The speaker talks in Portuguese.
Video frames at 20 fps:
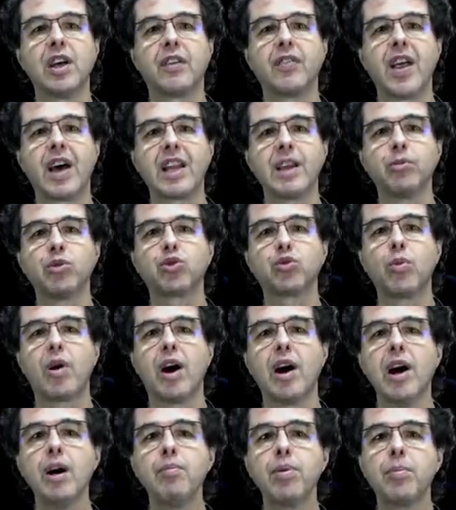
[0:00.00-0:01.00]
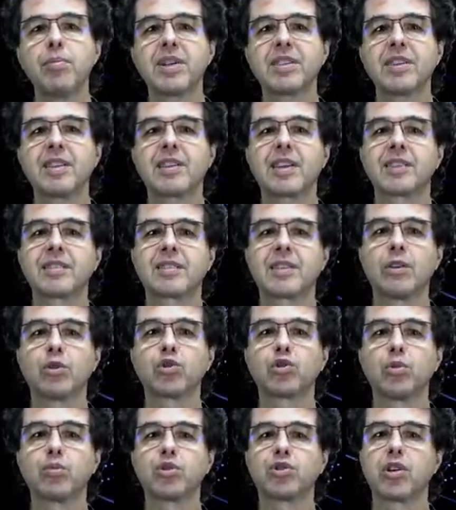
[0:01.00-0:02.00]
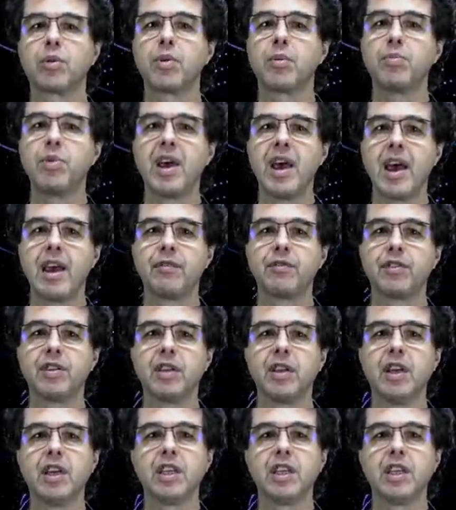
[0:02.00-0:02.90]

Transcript: daremos uma ampla apresentação sobre o CBPF,